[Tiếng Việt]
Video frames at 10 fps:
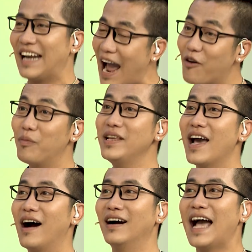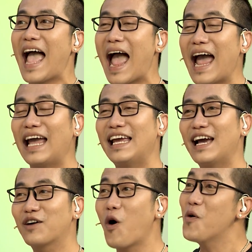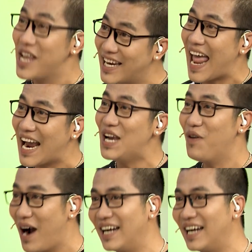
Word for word: Nào bây giờ hai cô vịt đáng yêu